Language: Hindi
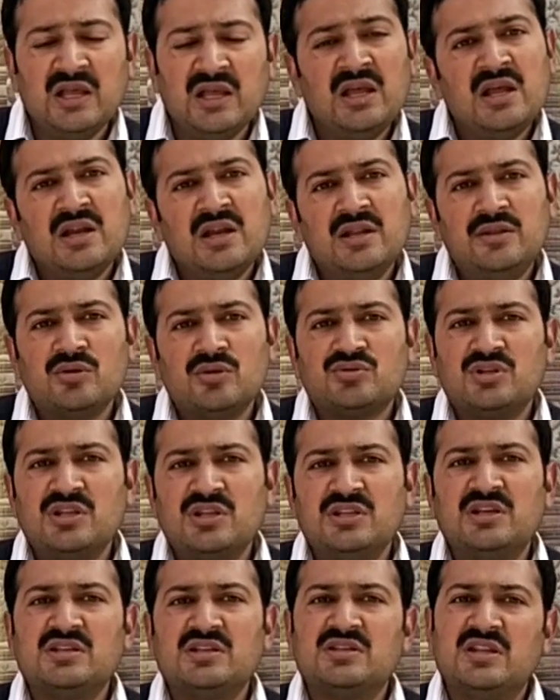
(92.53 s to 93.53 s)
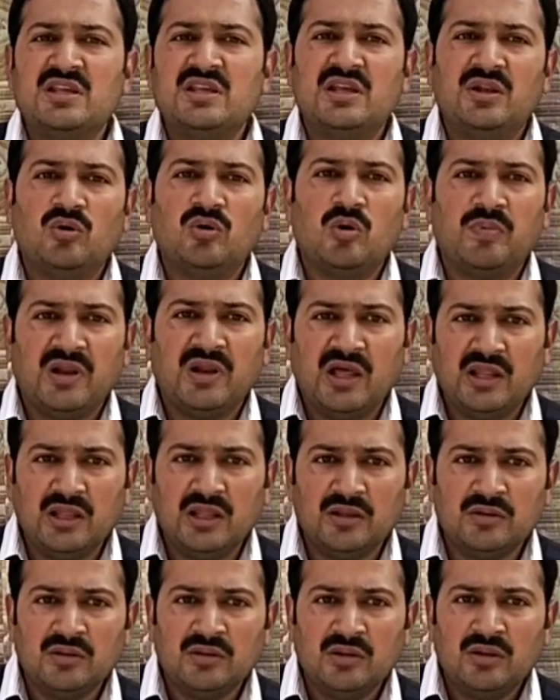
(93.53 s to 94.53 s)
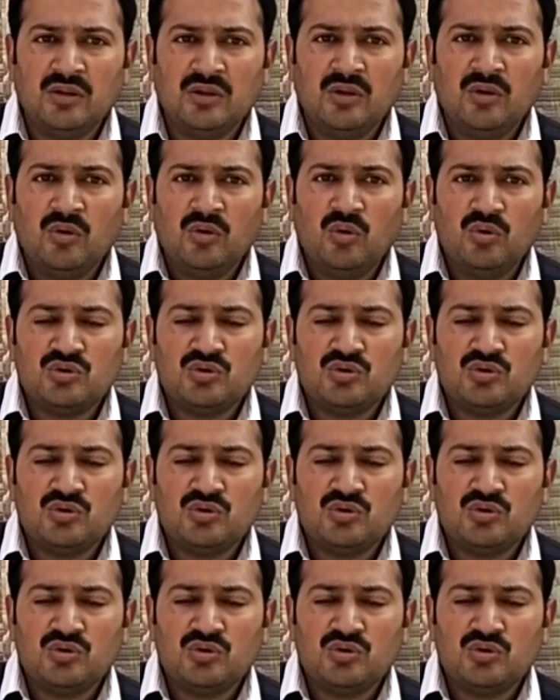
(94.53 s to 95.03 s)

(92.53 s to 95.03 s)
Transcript: नहीं तो सिंध के सीगे इनको पिला दें और